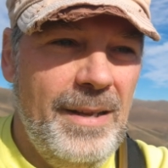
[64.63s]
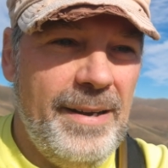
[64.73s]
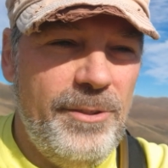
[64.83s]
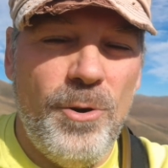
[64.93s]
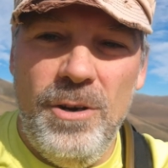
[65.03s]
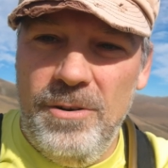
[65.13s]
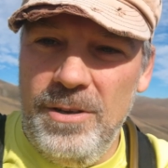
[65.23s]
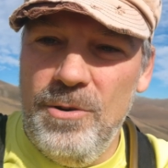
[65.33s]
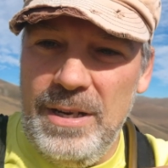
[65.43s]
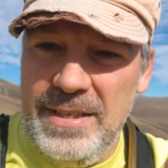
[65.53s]
retorno,
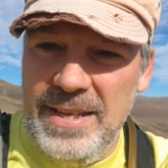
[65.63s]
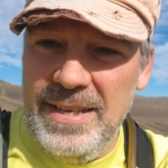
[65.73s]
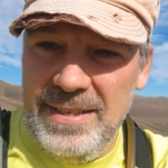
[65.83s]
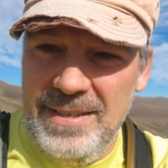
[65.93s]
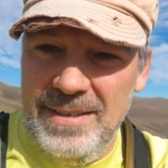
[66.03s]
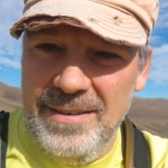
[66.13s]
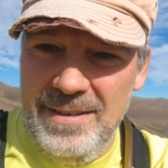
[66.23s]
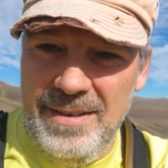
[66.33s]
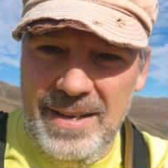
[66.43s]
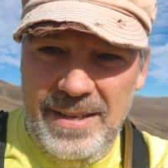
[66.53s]
¿no? Que lo que enseñas,
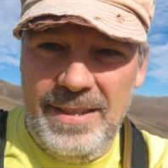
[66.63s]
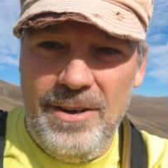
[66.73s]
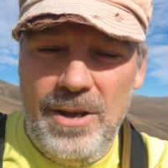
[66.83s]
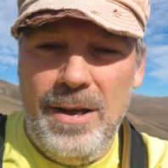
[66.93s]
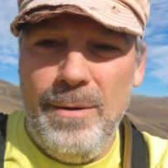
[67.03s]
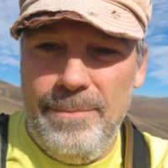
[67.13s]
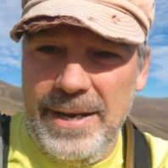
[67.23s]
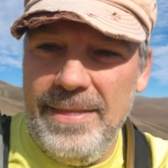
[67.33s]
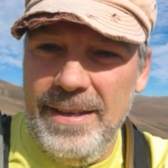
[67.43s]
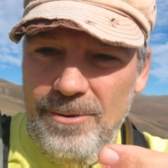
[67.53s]
la gente lo
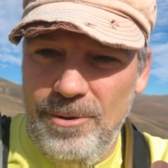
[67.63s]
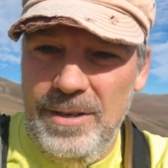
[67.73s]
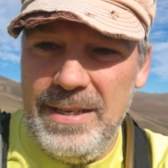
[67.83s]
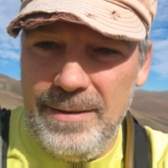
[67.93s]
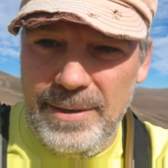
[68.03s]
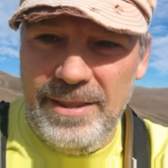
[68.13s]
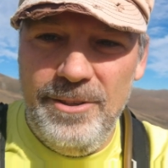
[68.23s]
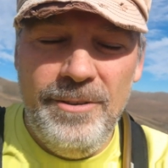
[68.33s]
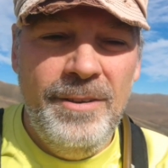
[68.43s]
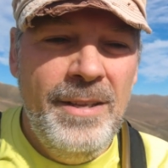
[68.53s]
aprende y luego le saca
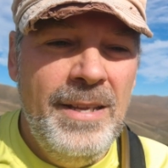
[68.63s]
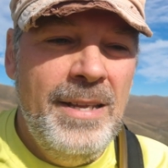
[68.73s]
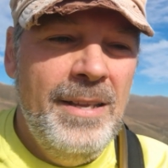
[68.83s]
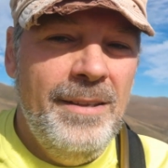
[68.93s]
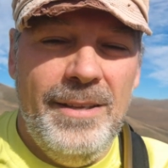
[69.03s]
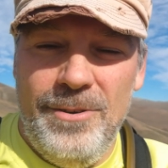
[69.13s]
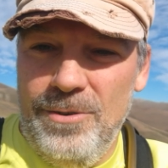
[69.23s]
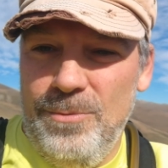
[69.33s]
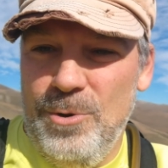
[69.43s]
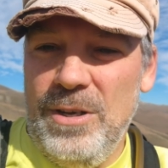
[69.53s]
partido.
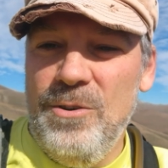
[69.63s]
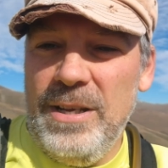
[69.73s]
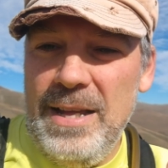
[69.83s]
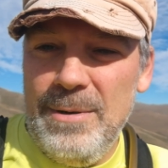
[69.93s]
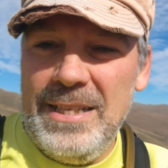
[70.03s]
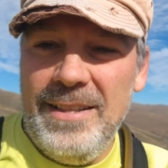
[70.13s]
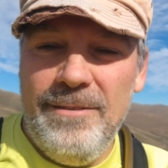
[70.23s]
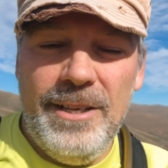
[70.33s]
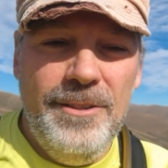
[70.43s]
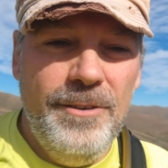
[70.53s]
Eso supongo que es lo que da más
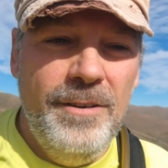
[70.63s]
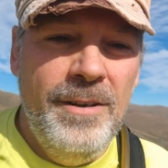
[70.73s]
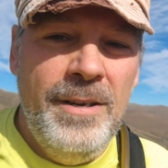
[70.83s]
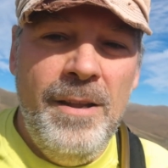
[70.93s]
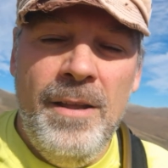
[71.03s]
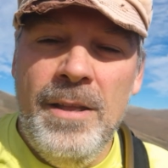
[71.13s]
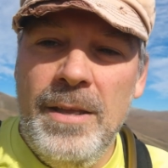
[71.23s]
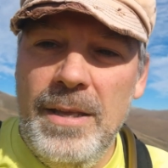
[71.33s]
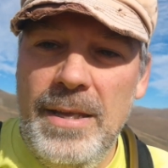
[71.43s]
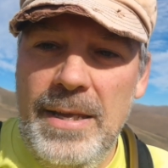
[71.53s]
satisfacción.
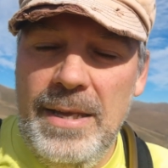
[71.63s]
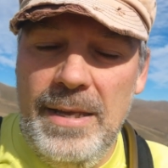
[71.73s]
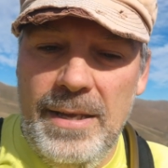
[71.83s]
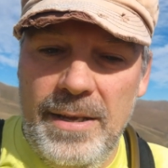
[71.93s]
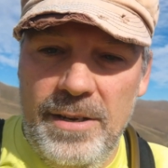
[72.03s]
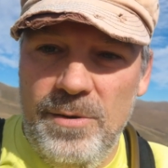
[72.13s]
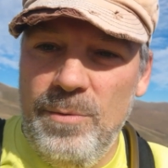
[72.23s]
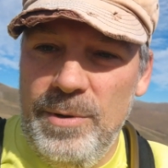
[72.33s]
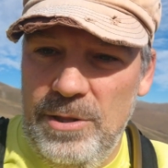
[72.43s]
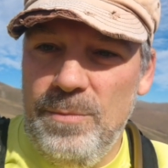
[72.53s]
Y en
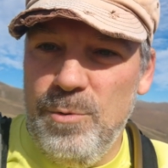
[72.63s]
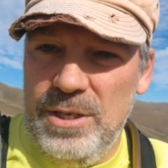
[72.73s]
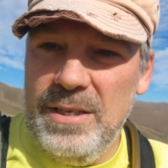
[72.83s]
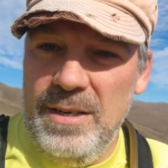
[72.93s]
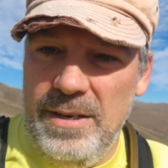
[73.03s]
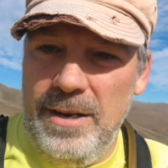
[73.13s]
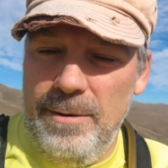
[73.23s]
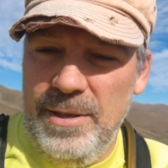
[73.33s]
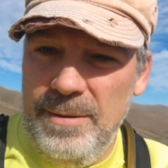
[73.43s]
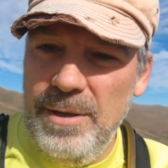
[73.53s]
esos momentos, pues
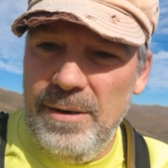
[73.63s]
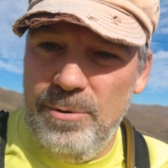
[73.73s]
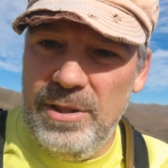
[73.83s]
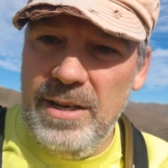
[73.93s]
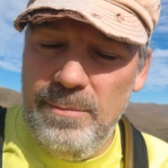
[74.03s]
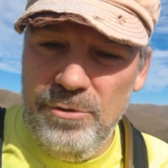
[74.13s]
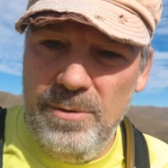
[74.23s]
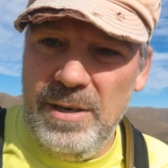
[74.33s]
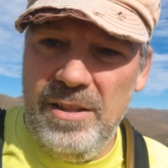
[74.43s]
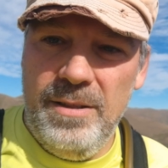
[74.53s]
realmente me reportaba
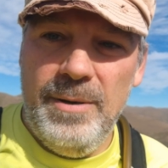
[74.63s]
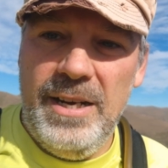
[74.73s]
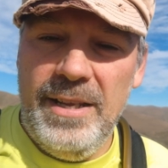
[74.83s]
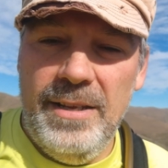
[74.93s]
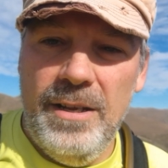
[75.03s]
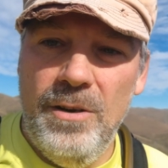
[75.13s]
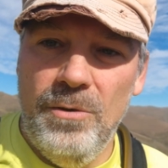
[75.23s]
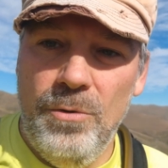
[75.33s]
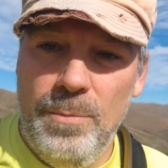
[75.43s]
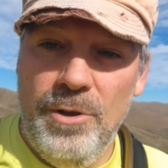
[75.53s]
mucho participar ahí en
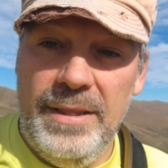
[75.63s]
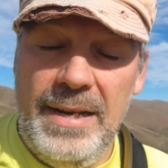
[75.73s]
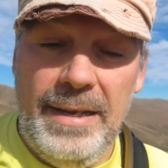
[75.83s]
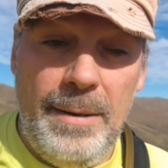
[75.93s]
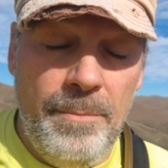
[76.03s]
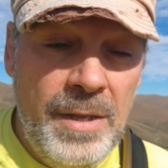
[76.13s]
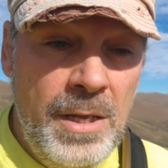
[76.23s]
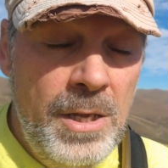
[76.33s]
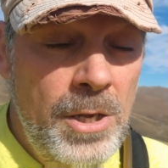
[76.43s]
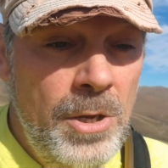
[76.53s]
el grupo de Telegram.
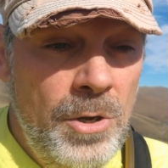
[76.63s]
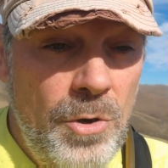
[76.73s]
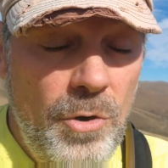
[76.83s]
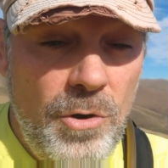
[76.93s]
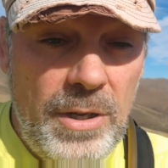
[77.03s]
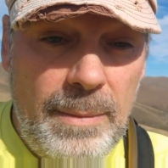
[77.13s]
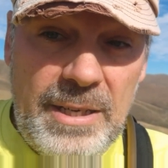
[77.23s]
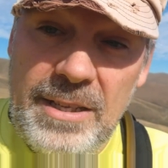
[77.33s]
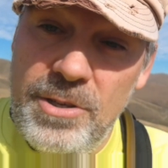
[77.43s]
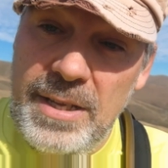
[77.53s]
Lo que ha
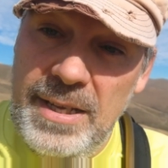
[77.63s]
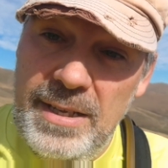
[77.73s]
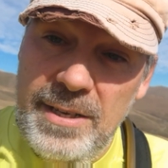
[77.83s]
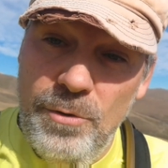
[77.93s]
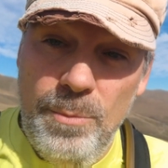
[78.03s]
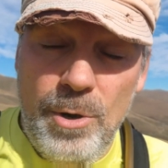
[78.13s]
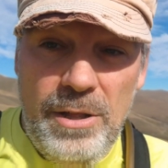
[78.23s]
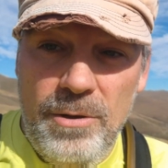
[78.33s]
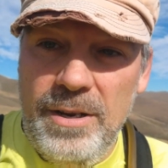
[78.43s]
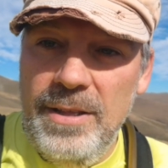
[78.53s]
pasado es que ese grupo
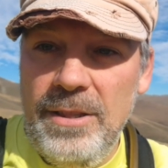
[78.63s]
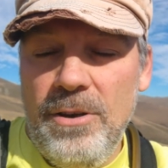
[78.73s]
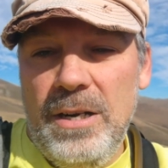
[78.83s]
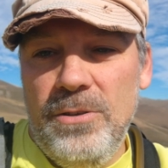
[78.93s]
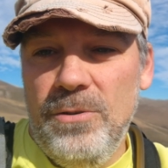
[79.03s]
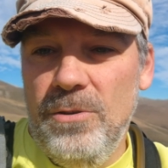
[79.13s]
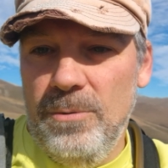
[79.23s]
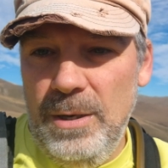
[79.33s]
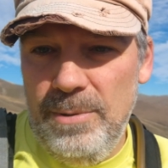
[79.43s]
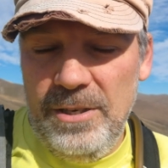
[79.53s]
ha ido creciendo, ahora son
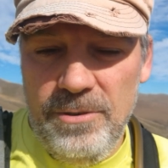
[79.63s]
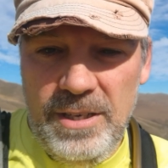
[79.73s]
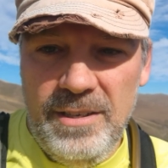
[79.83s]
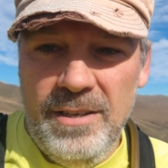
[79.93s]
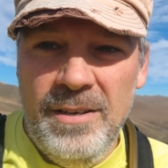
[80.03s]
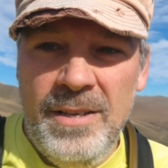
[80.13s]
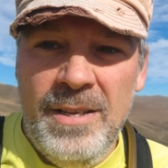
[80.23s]
2.000 personas